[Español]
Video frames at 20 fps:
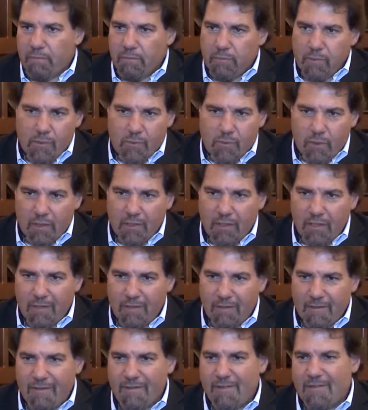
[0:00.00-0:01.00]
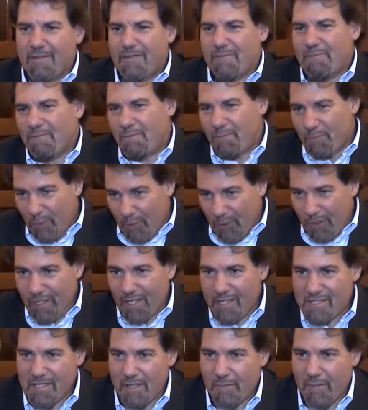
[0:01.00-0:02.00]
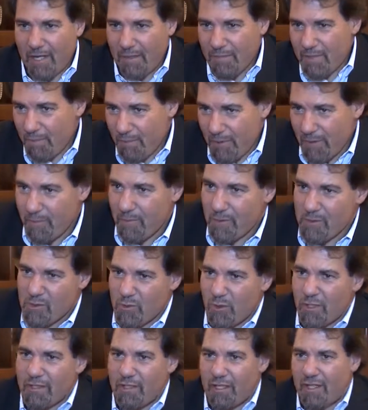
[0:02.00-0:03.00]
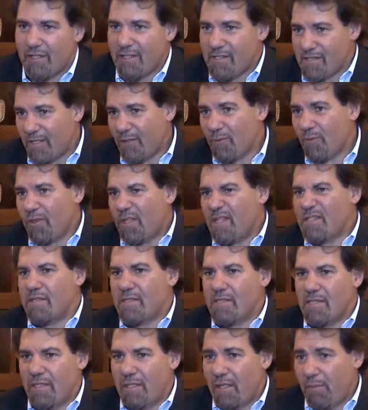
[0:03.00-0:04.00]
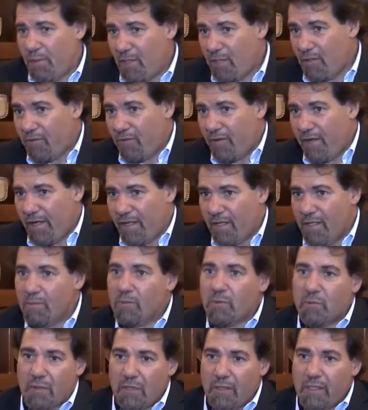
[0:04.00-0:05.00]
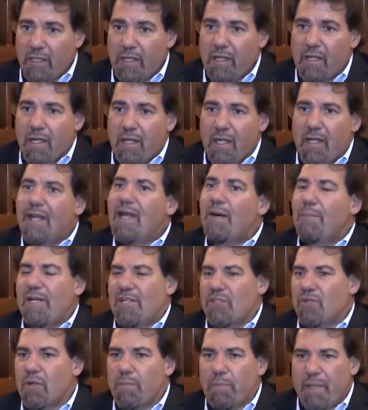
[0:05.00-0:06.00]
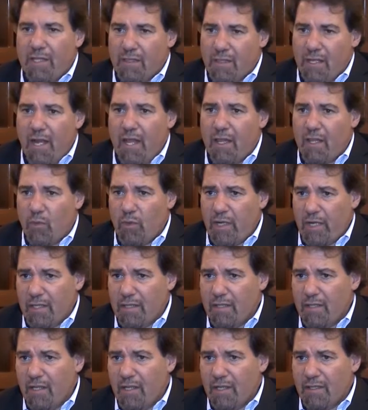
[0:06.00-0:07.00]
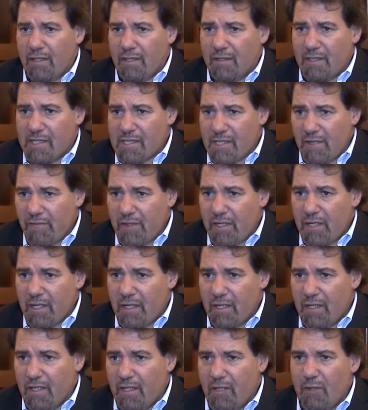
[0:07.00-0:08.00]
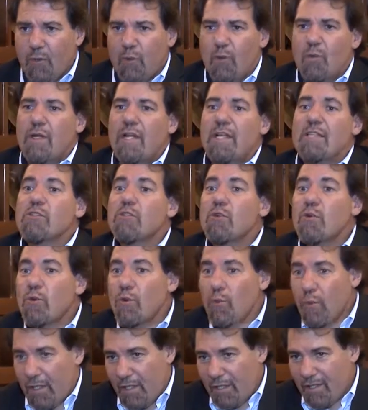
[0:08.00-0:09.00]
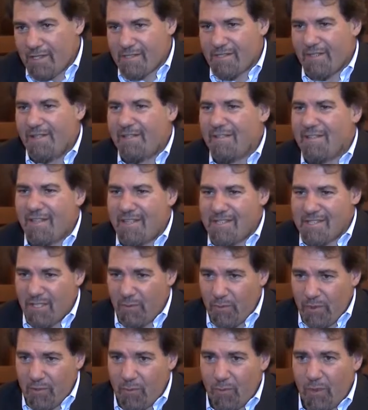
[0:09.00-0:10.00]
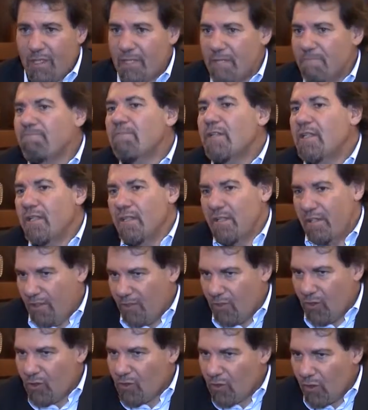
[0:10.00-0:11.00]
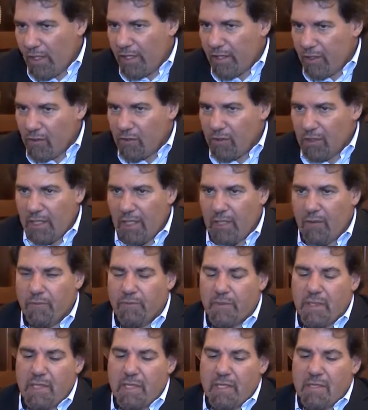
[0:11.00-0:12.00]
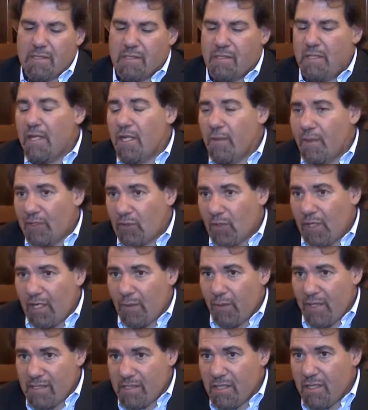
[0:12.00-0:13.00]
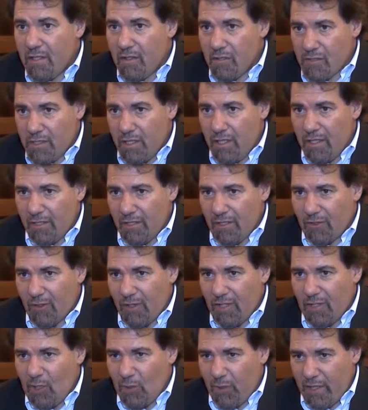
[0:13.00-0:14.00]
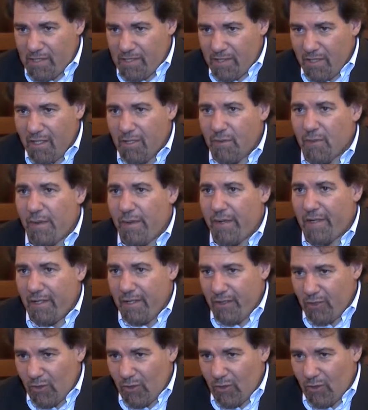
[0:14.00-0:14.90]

Por suerte, por desgracia para mí, pero por suerte en estas circunstancias está medio fuera del mundo. La mayor parte de la deuda argentina está a tasa fija. Una suba de tasas de interés eventual nos toca de costado. Sí le va a tocar a Brasil, o sí le está tocando a Brasil, y una vez que le